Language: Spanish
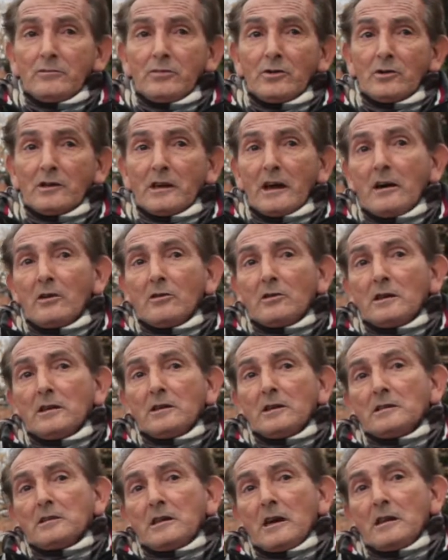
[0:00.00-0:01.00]
porque ahora
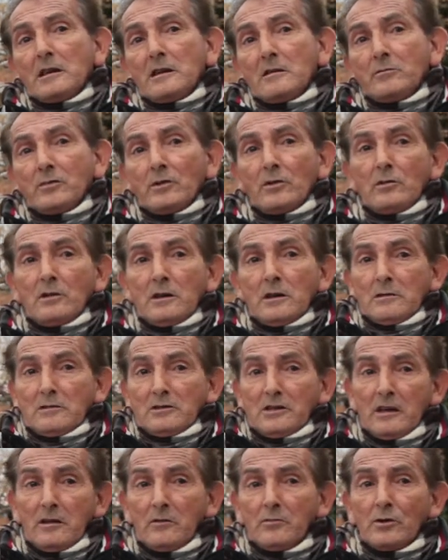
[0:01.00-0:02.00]
ya tenía
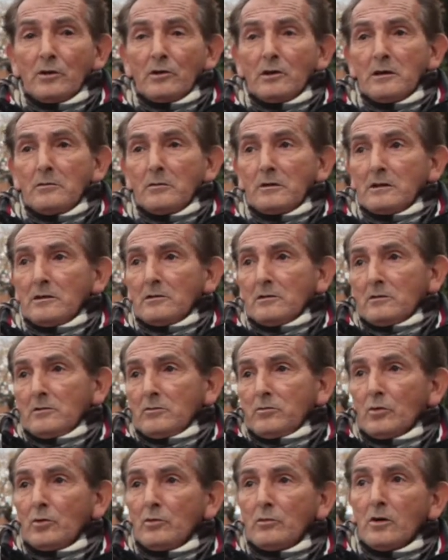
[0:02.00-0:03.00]
problemas, tiene problemas en
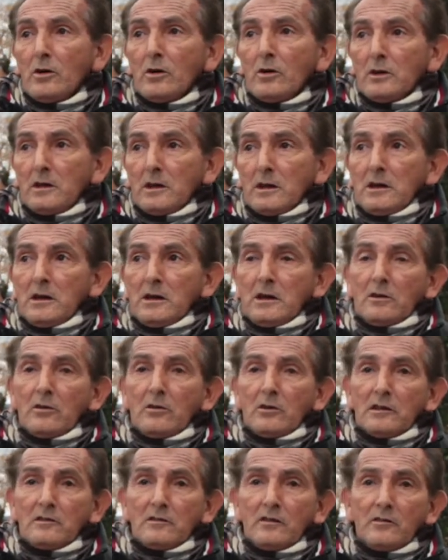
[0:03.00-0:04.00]
los pulmones,
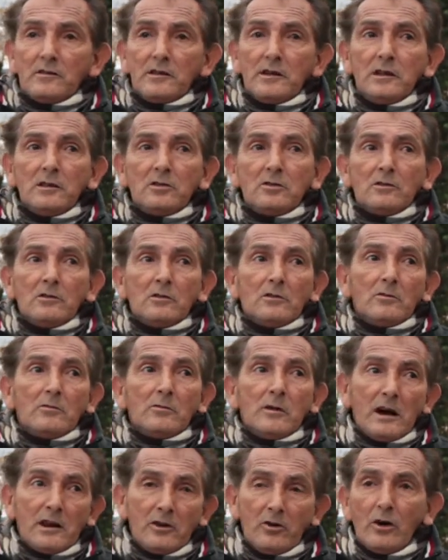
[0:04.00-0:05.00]
corazoncito,
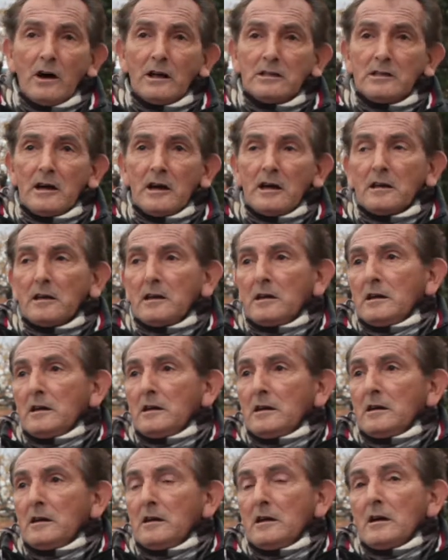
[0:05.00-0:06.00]
varios
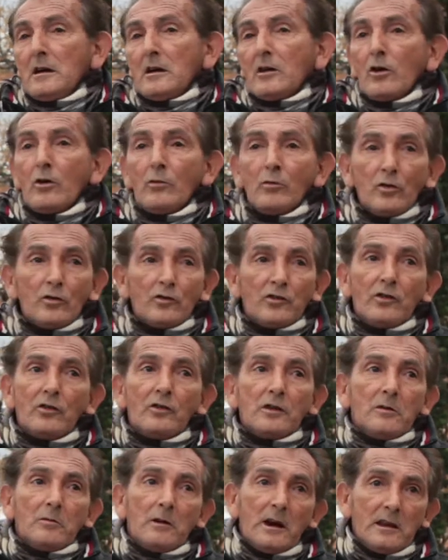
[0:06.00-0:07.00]
ataques,
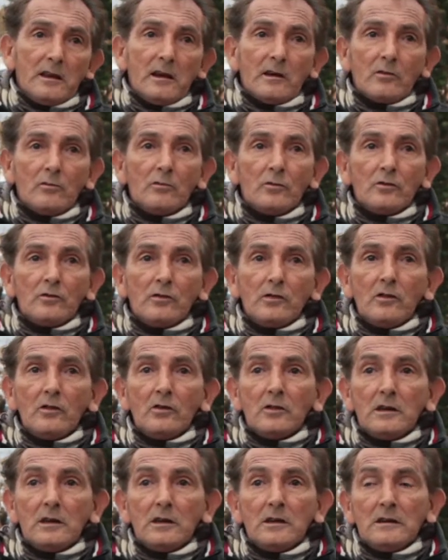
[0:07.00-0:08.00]
convulsiones, varias
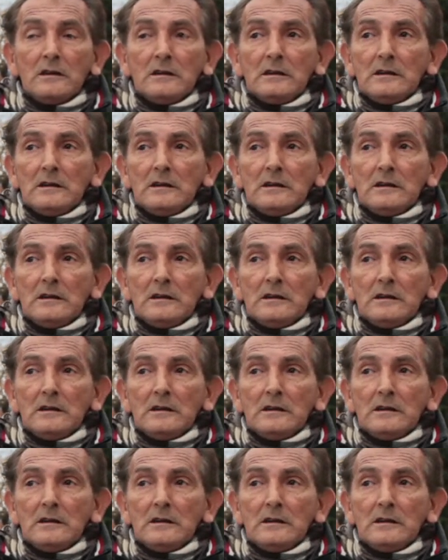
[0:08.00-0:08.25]
convulsiones.